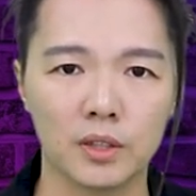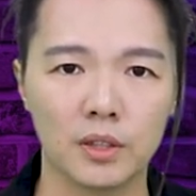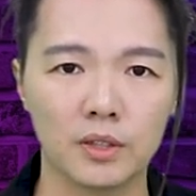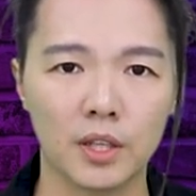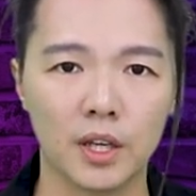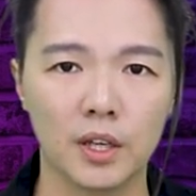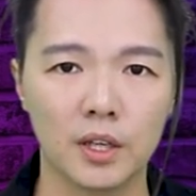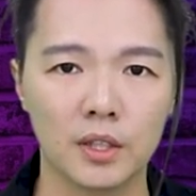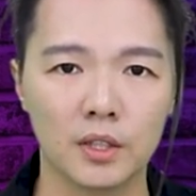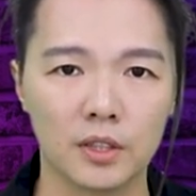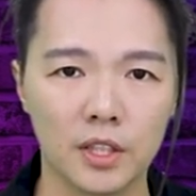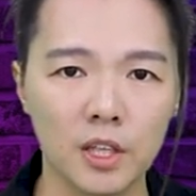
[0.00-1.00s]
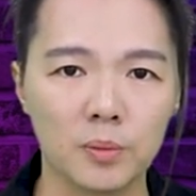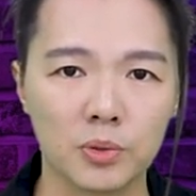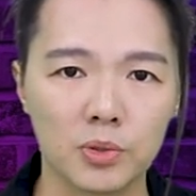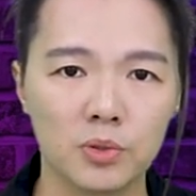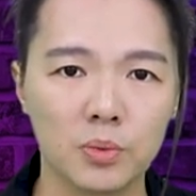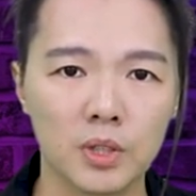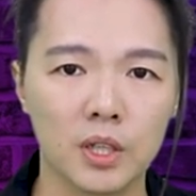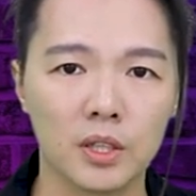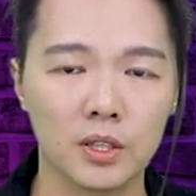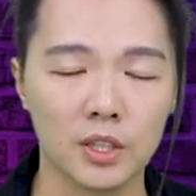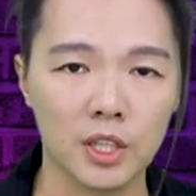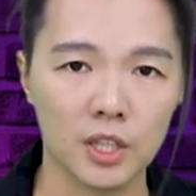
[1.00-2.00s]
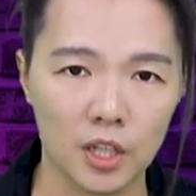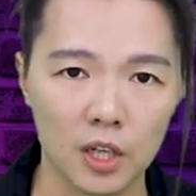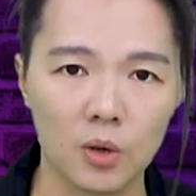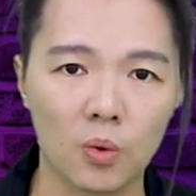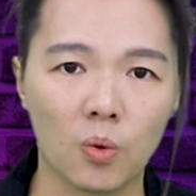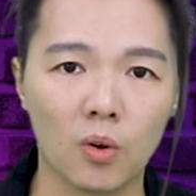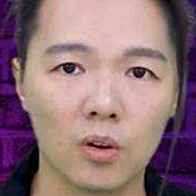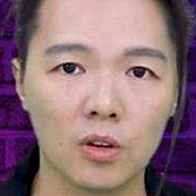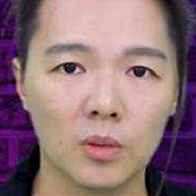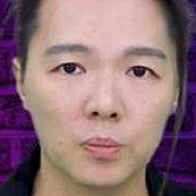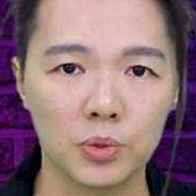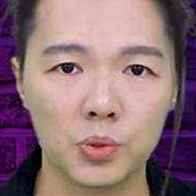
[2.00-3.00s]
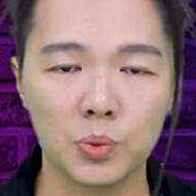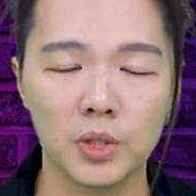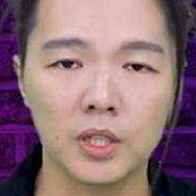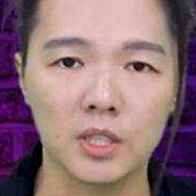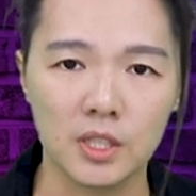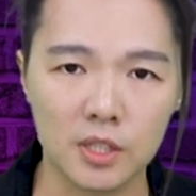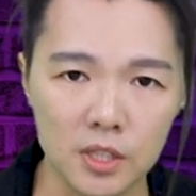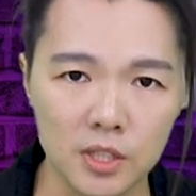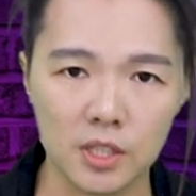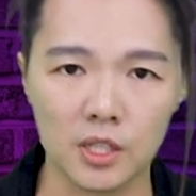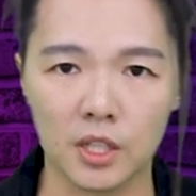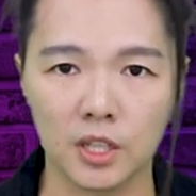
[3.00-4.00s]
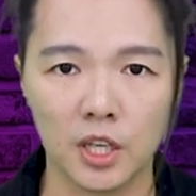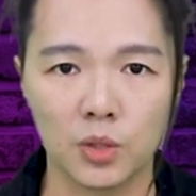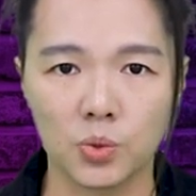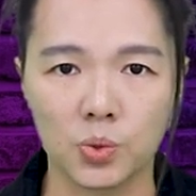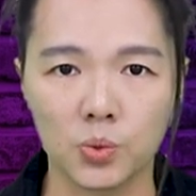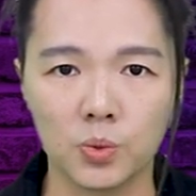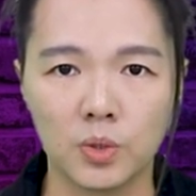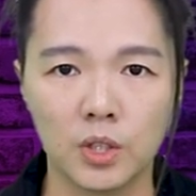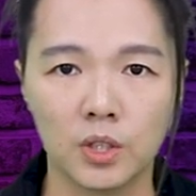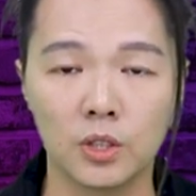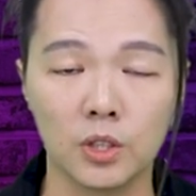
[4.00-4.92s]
而且你也不是为了你而活，不是为了你自己而演出。